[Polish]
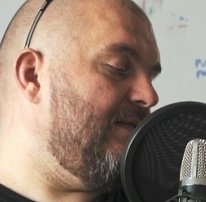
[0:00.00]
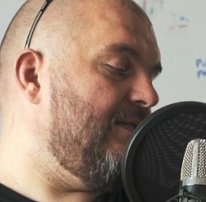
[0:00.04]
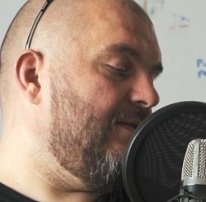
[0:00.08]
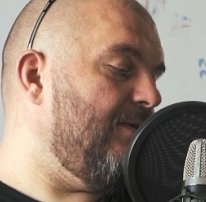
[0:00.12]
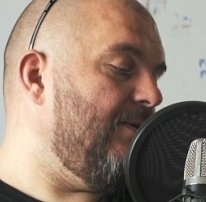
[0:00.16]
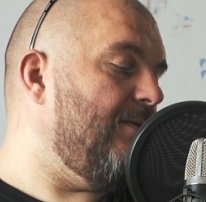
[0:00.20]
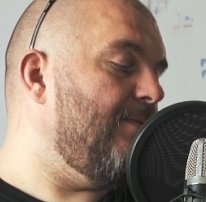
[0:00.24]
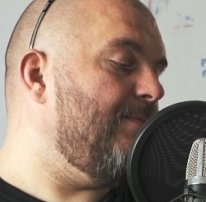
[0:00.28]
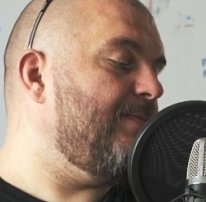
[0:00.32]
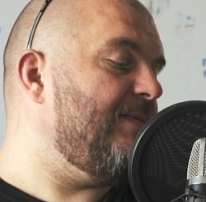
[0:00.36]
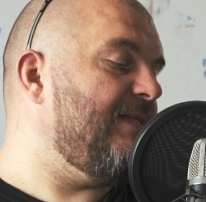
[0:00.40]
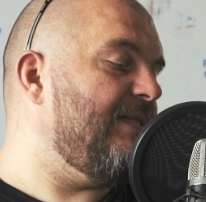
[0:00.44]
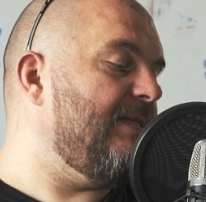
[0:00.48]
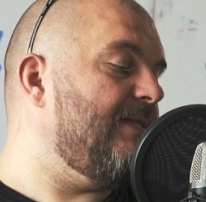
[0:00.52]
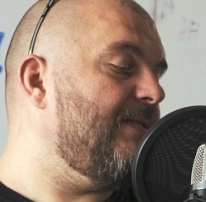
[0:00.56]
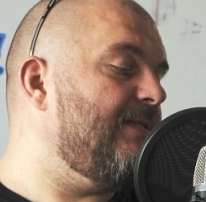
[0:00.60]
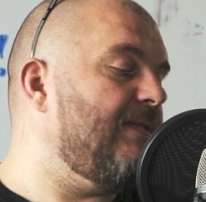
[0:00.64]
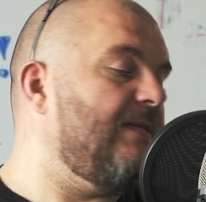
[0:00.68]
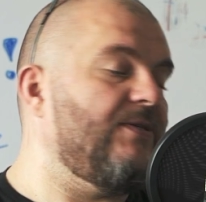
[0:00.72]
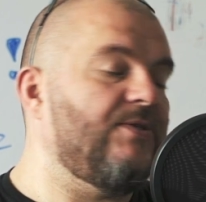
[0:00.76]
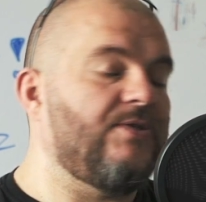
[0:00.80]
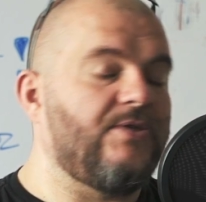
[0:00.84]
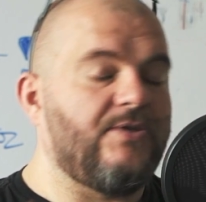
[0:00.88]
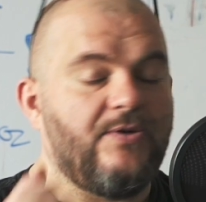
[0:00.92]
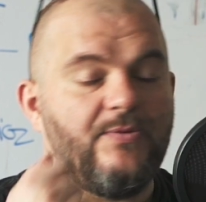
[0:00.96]
co
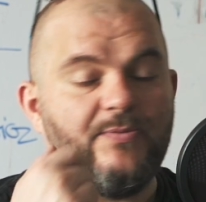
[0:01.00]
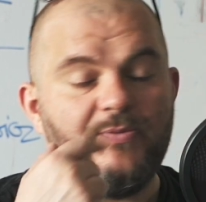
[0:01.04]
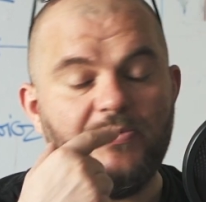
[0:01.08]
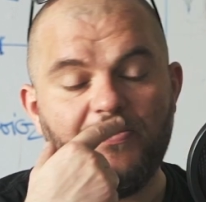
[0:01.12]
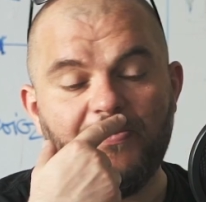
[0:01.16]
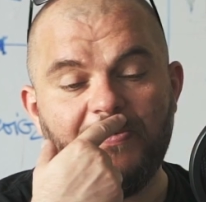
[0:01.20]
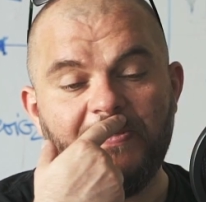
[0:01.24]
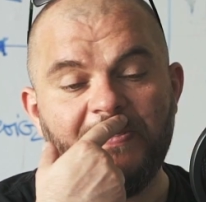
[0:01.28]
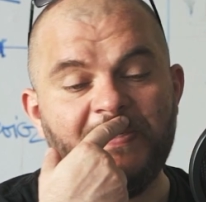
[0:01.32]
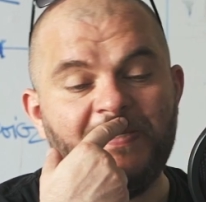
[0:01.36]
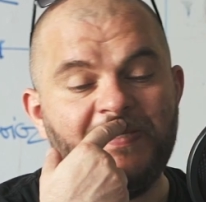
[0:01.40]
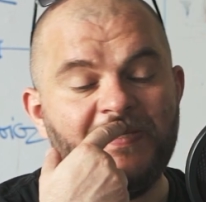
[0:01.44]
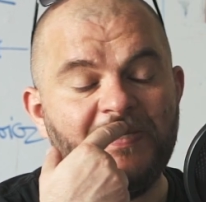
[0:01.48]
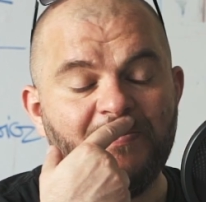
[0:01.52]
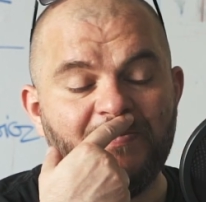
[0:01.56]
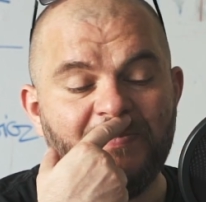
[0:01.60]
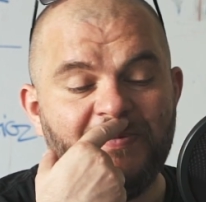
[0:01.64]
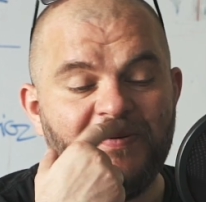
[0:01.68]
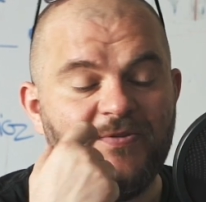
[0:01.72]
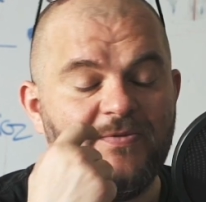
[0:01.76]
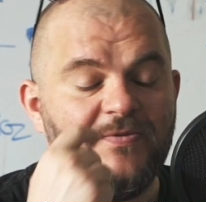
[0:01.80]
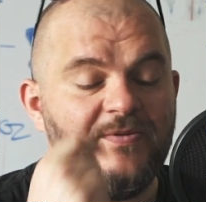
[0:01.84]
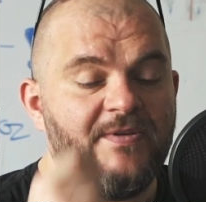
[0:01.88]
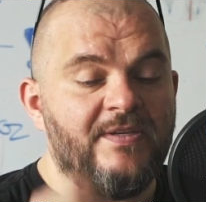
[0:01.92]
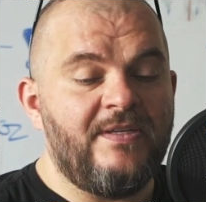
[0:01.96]
cesarz robił i gdzie
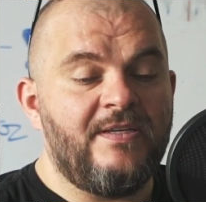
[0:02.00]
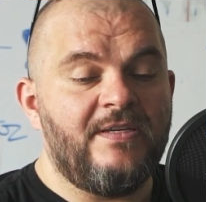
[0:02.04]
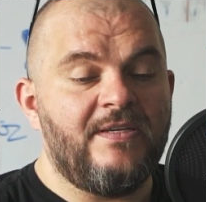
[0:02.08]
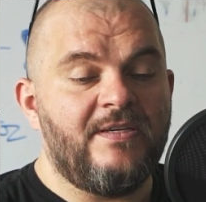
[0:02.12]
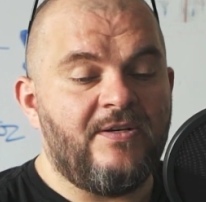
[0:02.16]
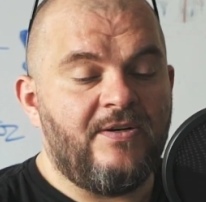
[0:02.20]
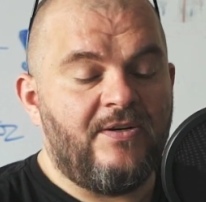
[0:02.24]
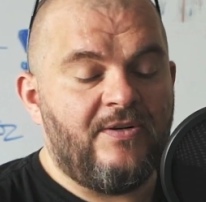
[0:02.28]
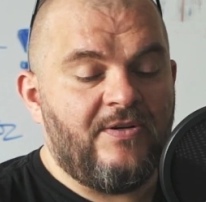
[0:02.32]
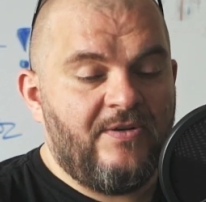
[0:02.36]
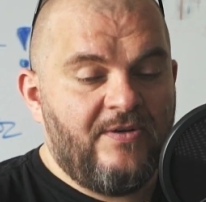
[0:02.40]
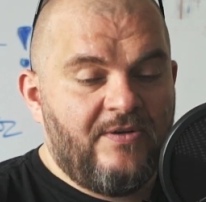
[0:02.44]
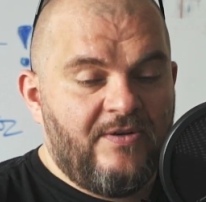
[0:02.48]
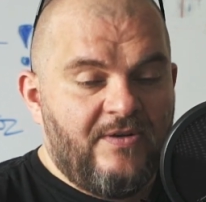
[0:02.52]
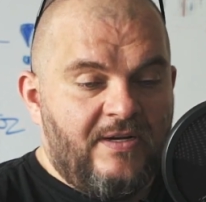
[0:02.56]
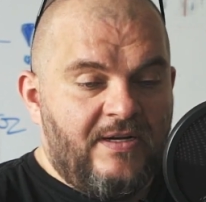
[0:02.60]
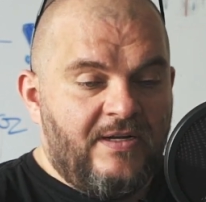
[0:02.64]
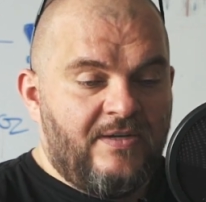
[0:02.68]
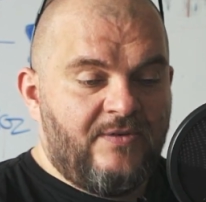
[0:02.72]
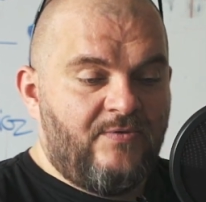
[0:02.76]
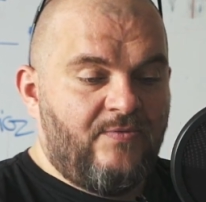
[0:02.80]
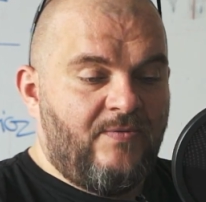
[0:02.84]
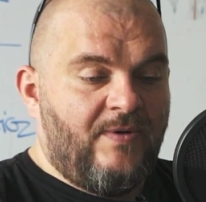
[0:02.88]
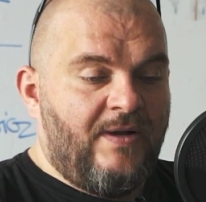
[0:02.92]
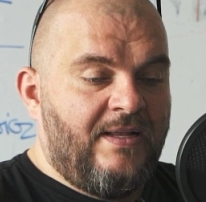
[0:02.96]
był i kogo
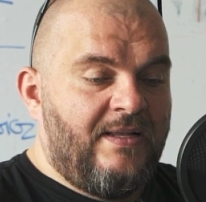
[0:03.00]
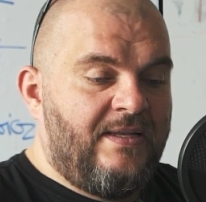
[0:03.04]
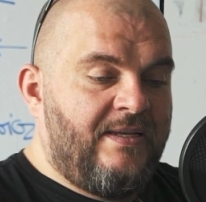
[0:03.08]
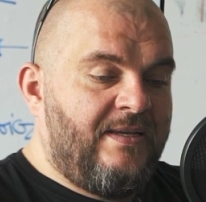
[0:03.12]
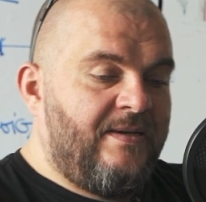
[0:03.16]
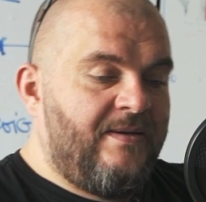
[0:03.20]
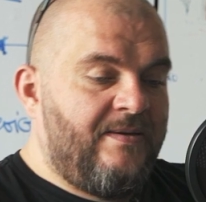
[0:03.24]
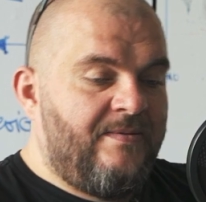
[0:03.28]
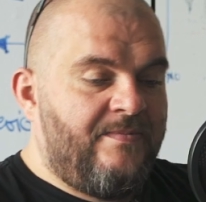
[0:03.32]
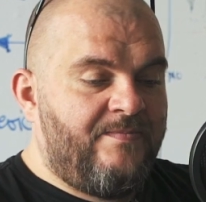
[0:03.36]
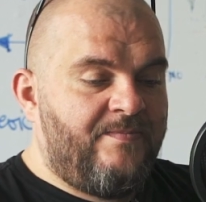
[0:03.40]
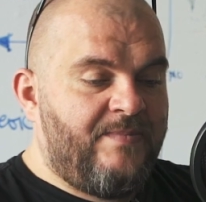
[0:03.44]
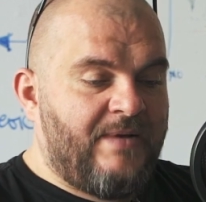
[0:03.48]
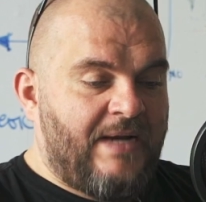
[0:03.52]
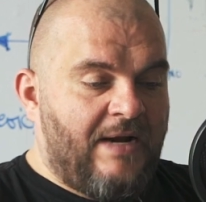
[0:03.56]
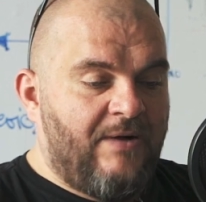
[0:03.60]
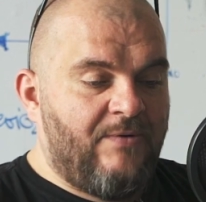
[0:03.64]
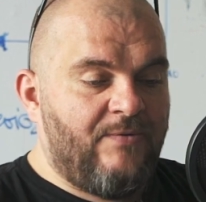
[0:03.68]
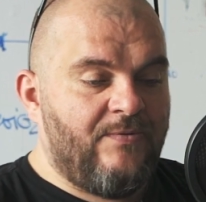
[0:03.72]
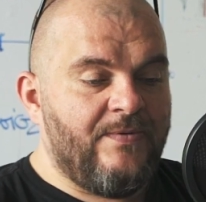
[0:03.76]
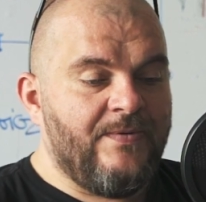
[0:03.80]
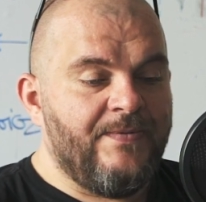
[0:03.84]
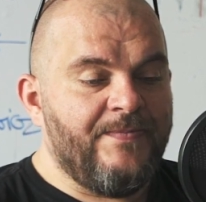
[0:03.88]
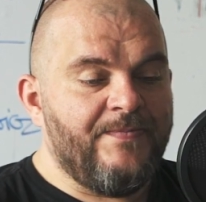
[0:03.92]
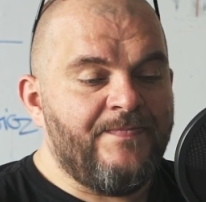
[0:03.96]
aktualnie
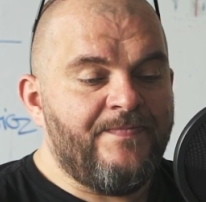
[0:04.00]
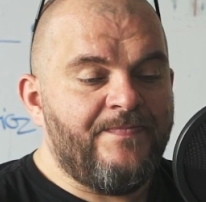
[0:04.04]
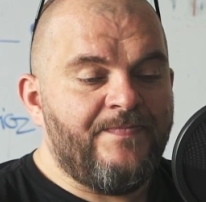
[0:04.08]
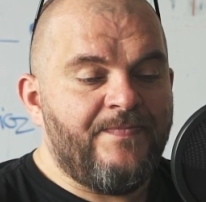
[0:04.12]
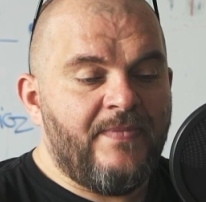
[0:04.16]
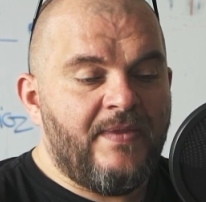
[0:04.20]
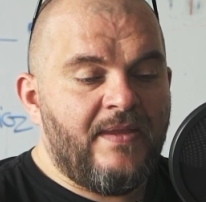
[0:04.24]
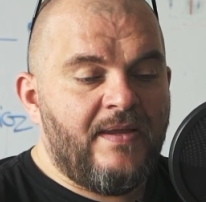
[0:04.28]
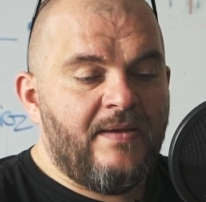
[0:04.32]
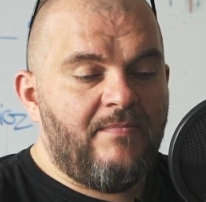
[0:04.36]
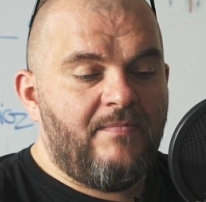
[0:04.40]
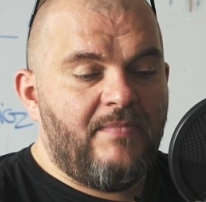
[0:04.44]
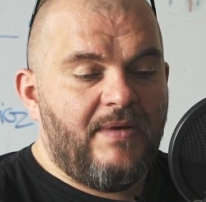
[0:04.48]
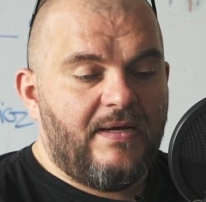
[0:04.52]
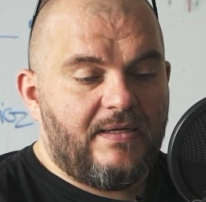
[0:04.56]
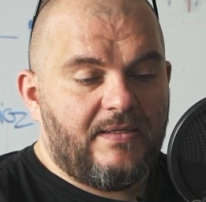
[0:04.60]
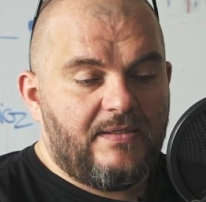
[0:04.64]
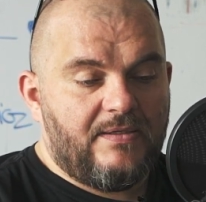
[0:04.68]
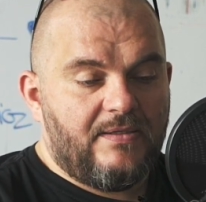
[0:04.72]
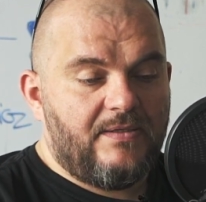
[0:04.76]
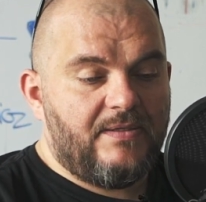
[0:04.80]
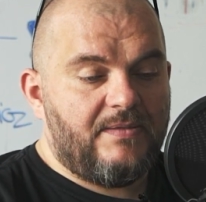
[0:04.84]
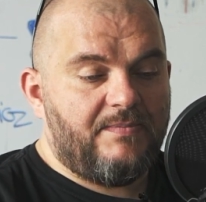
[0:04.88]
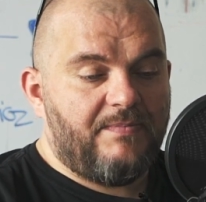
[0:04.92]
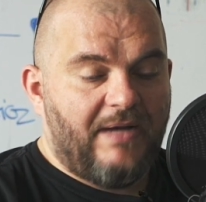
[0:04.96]
prał.
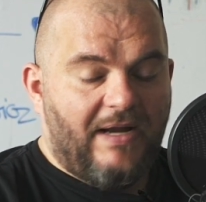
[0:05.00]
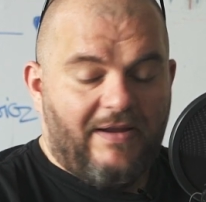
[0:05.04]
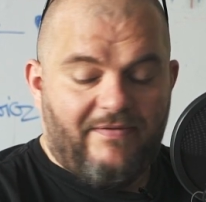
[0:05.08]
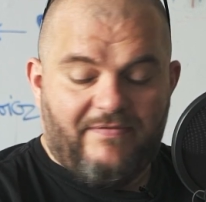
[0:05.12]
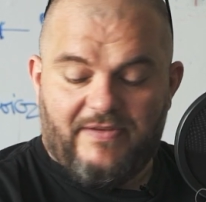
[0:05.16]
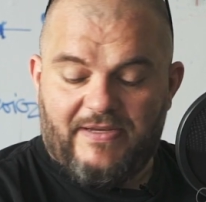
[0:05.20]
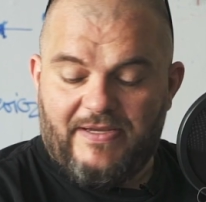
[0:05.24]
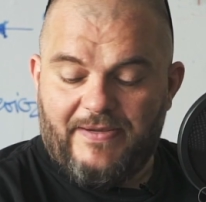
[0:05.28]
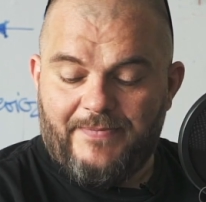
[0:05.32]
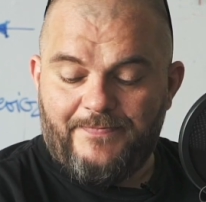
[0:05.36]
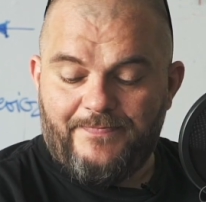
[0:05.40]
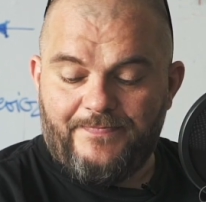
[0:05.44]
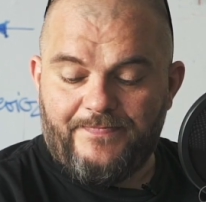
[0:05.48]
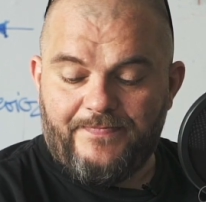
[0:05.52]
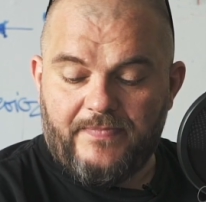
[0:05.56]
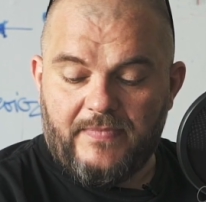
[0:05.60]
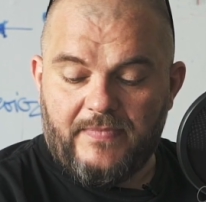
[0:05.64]
Bardzo sprawnie. E,